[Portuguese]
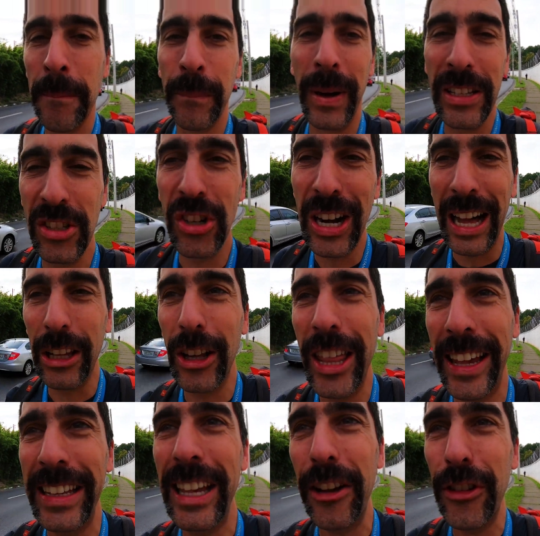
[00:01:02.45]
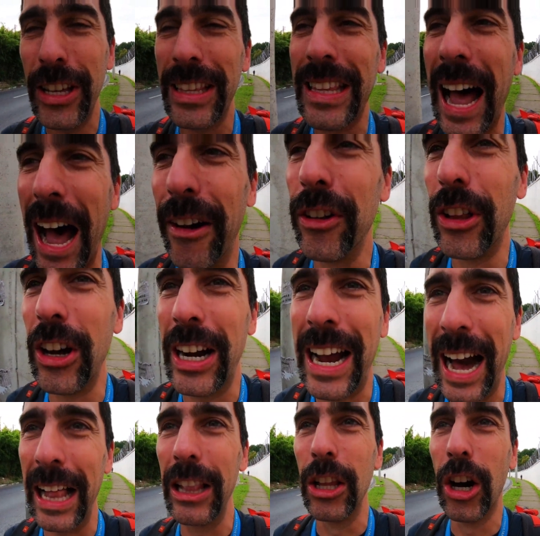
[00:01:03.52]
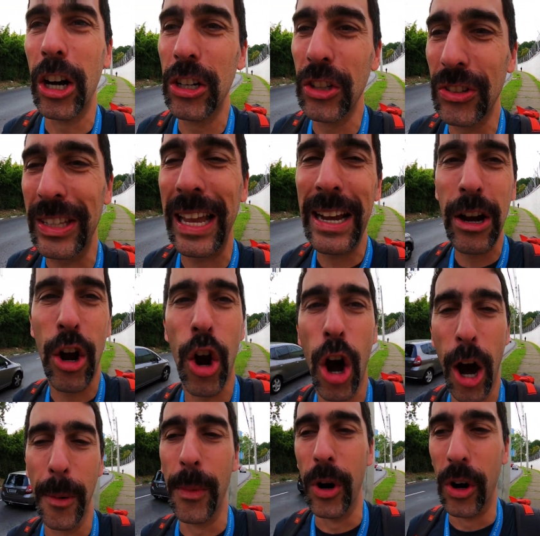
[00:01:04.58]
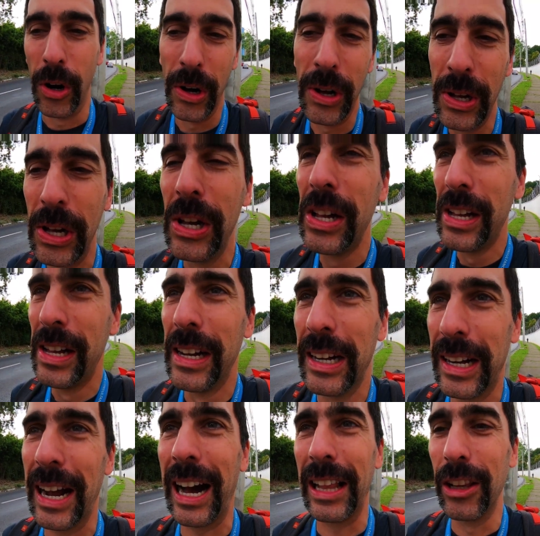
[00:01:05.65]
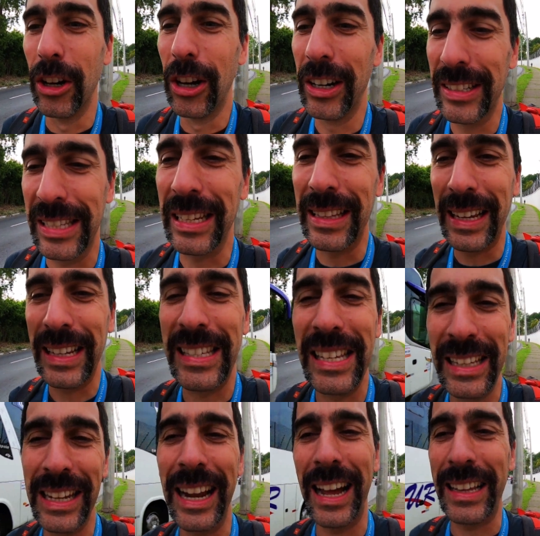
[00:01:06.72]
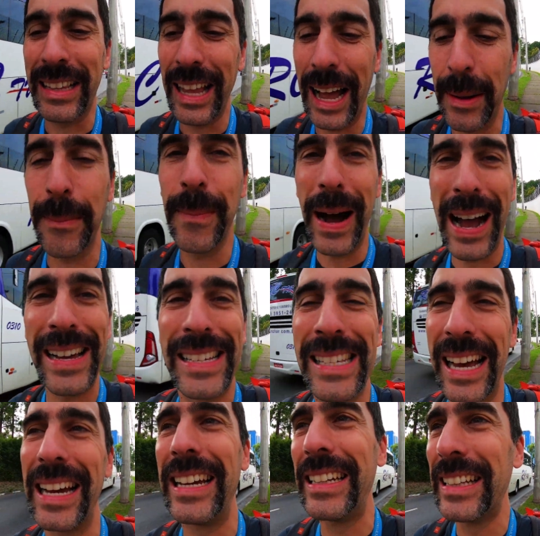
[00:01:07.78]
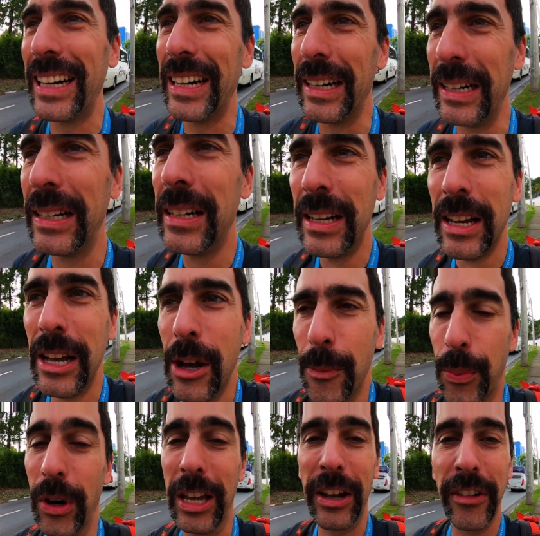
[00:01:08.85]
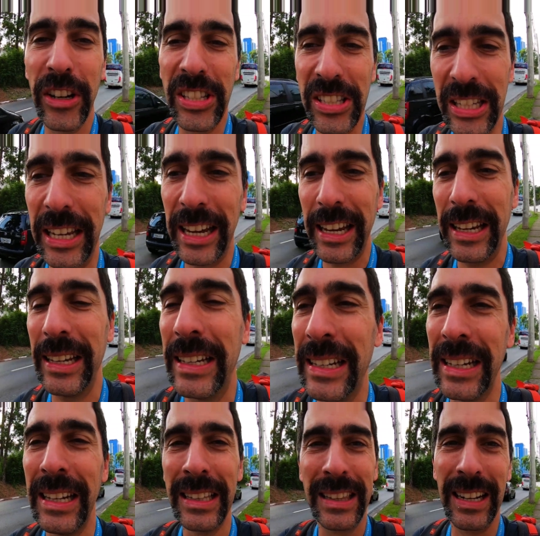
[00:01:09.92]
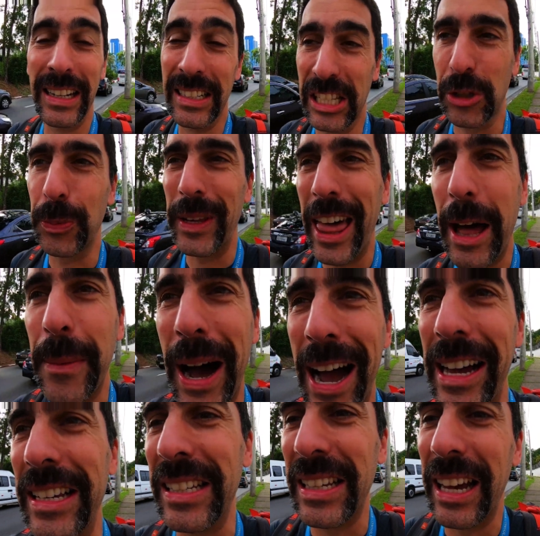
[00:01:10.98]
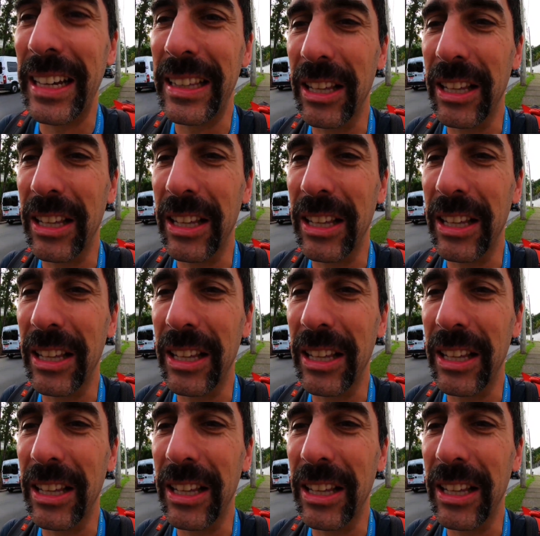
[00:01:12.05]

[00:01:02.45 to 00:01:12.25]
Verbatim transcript: Mas no calor é inevitável, né? Calor não tem como. Calor você tem que se hidratar mais ainda, porque você transpira mais, né?